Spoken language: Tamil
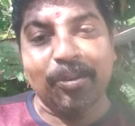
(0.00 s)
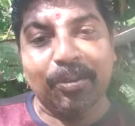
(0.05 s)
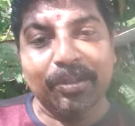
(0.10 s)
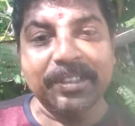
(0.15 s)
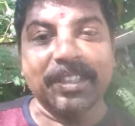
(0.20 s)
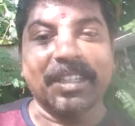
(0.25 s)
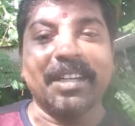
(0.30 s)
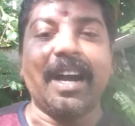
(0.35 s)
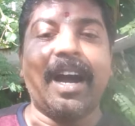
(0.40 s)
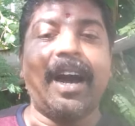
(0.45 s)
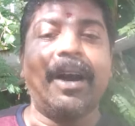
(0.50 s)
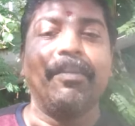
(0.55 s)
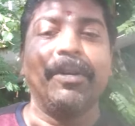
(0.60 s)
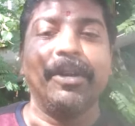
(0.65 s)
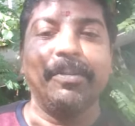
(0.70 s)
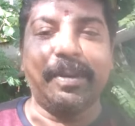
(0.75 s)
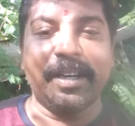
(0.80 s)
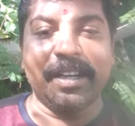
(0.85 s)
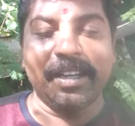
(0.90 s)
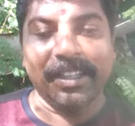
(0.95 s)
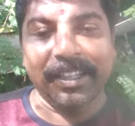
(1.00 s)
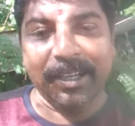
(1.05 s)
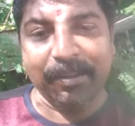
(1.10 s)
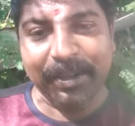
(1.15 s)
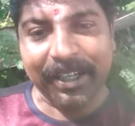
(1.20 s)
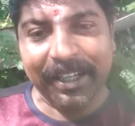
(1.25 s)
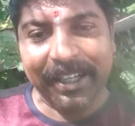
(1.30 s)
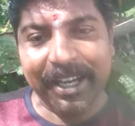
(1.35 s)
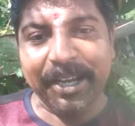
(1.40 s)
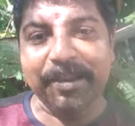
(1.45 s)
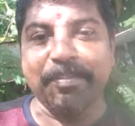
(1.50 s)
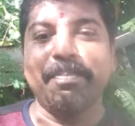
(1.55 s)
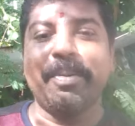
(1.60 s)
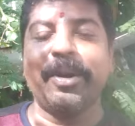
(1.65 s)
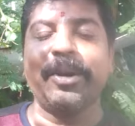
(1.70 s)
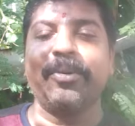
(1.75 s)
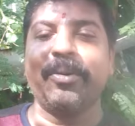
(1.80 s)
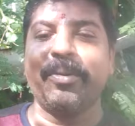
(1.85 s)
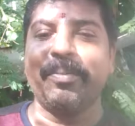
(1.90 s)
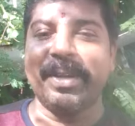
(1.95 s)
கொஞ்சம் காமெடி பண்ணிட்டு நம்ம ட்ரை
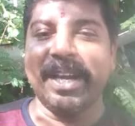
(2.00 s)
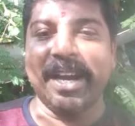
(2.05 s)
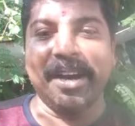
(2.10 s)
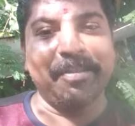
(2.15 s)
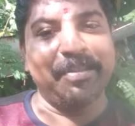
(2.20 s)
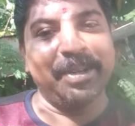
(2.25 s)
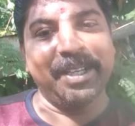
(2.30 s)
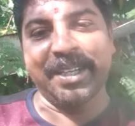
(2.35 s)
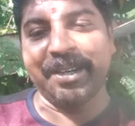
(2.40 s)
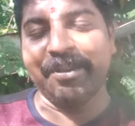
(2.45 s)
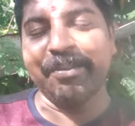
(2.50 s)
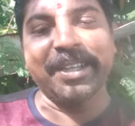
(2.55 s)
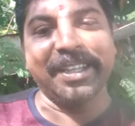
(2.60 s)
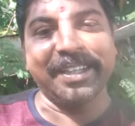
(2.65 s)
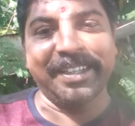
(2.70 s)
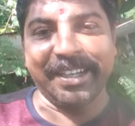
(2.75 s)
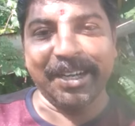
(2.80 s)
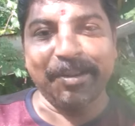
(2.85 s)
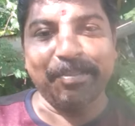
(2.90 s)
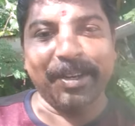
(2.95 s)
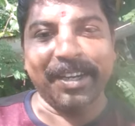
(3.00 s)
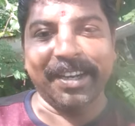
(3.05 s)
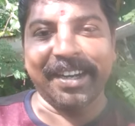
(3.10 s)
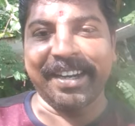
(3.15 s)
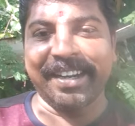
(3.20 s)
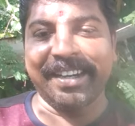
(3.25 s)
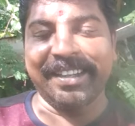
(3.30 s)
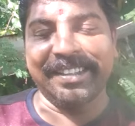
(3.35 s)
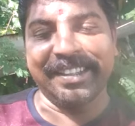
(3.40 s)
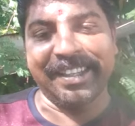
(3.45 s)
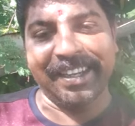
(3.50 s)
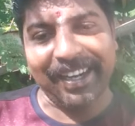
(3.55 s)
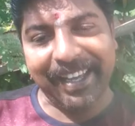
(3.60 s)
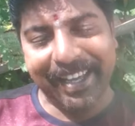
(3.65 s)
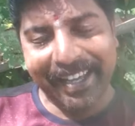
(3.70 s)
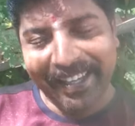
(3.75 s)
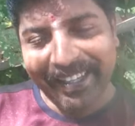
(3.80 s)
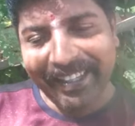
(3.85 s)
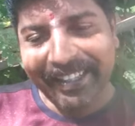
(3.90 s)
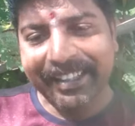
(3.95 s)
பண்ணுவோம்யா அப்படிங்கிற மாதிரி ட்ரை பண்ணுறாங்களான்னு தெரில